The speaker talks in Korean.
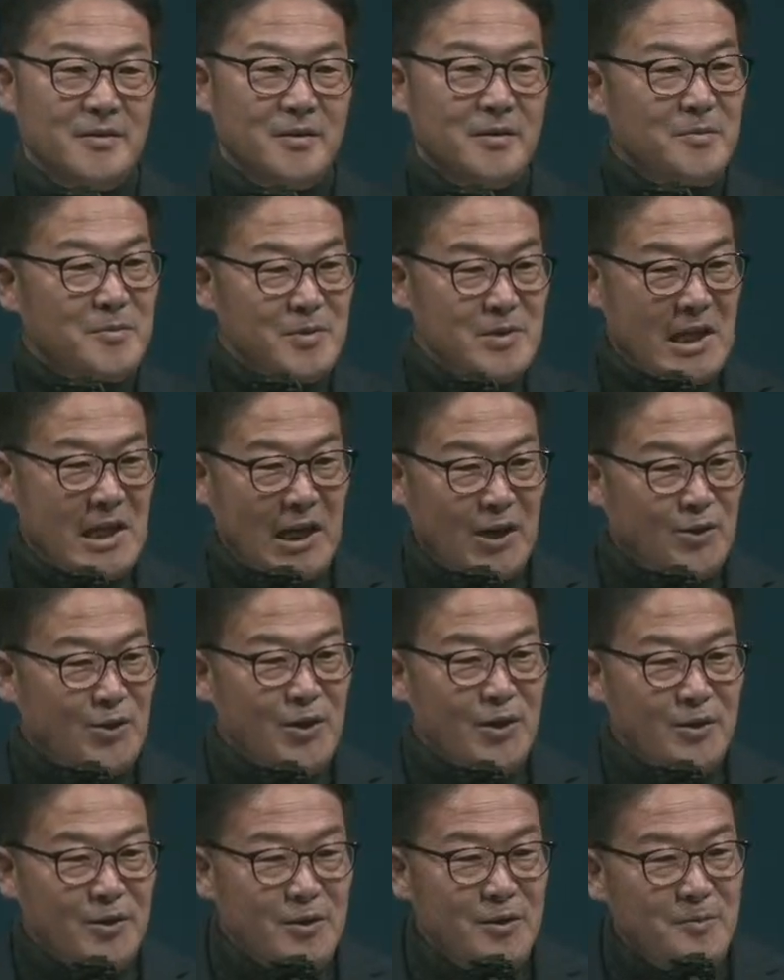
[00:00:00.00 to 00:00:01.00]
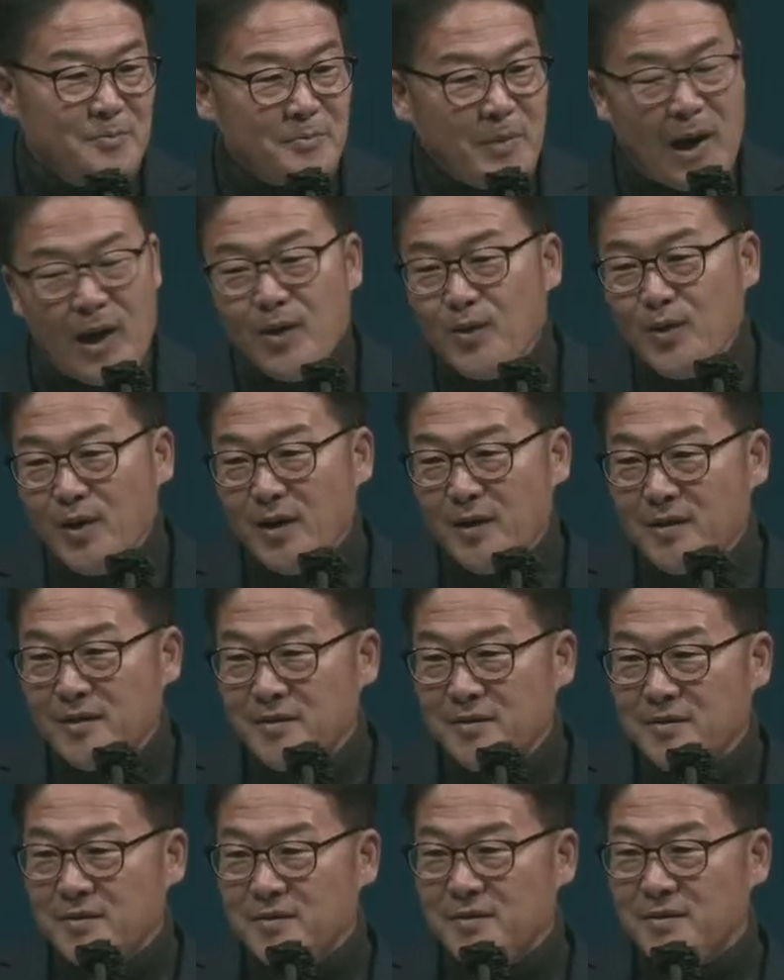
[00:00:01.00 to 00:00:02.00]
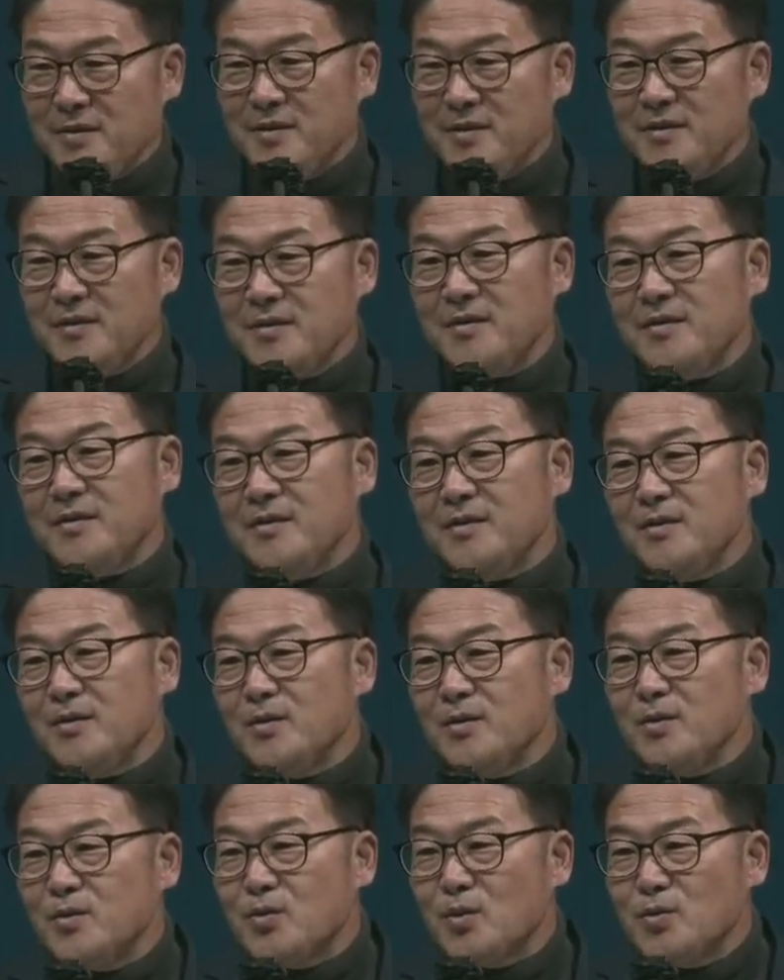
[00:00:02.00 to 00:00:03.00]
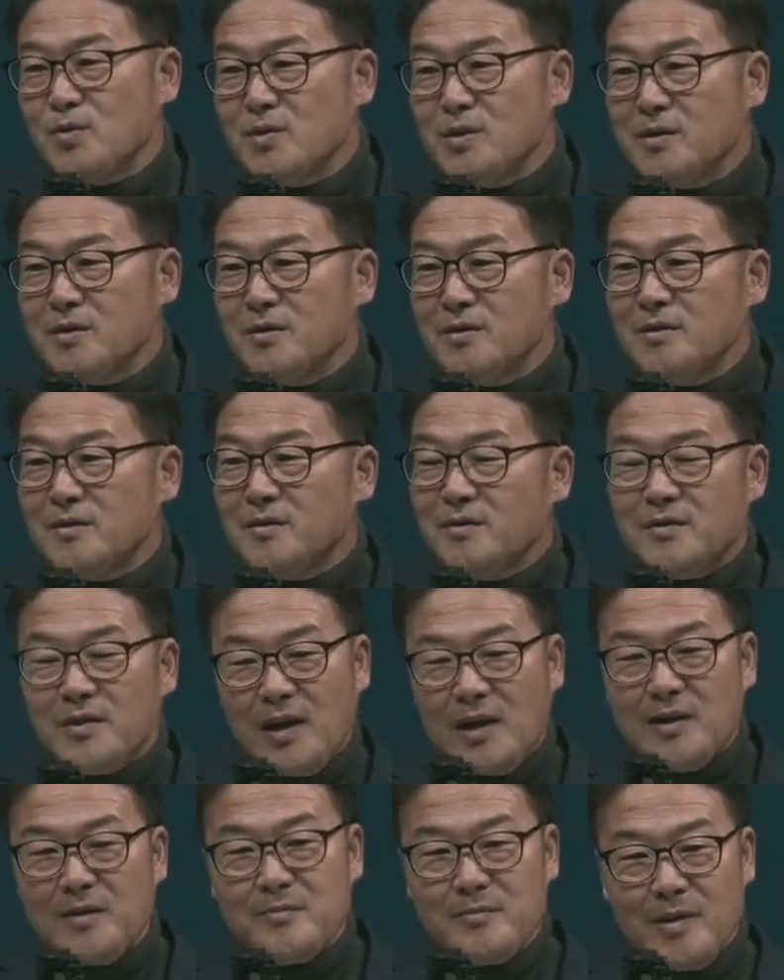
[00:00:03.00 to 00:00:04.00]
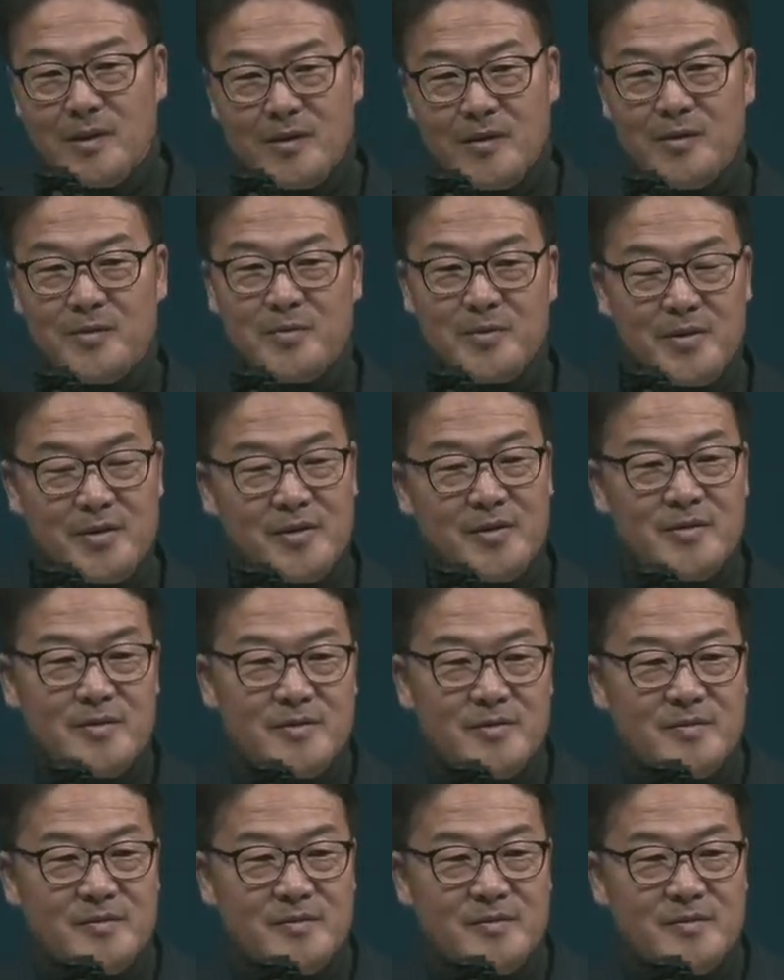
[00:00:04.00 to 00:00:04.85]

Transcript: 여러분, 자변을 파괴하는 존재는 사람밖에 없어요.